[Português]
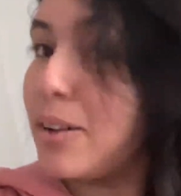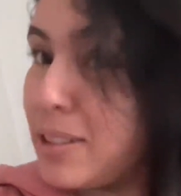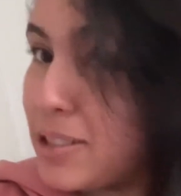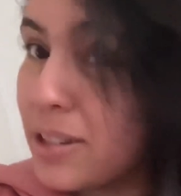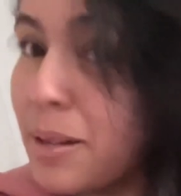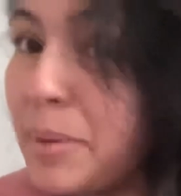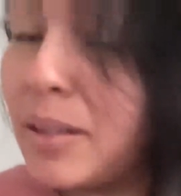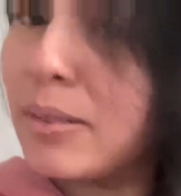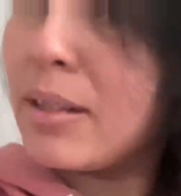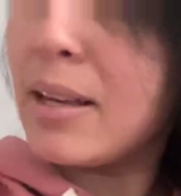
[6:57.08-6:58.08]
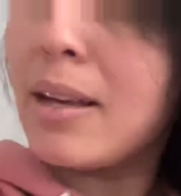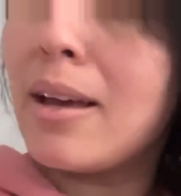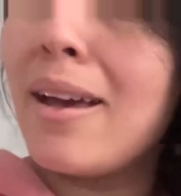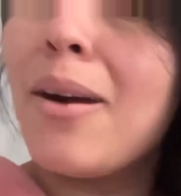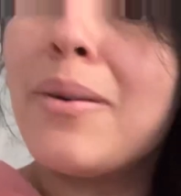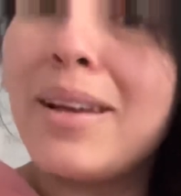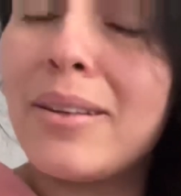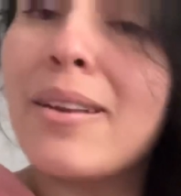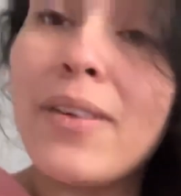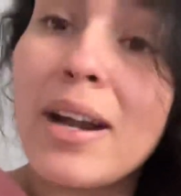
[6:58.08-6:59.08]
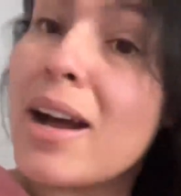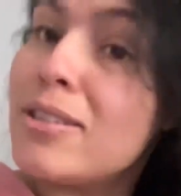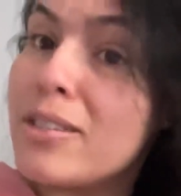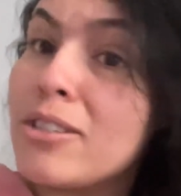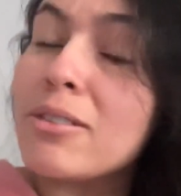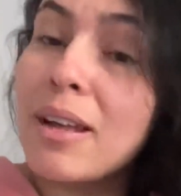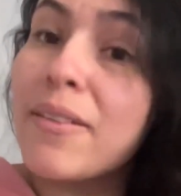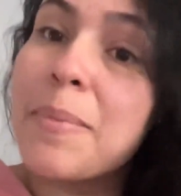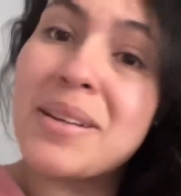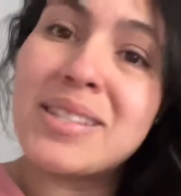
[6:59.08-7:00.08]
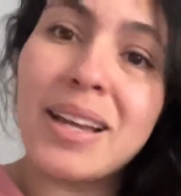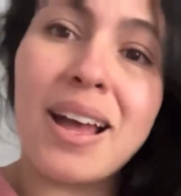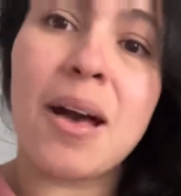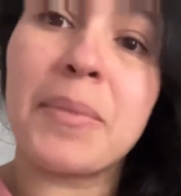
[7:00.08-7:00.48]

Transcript: Olha esse cabelo. Eu ia, na verdade, gente, eu lavei pra secar,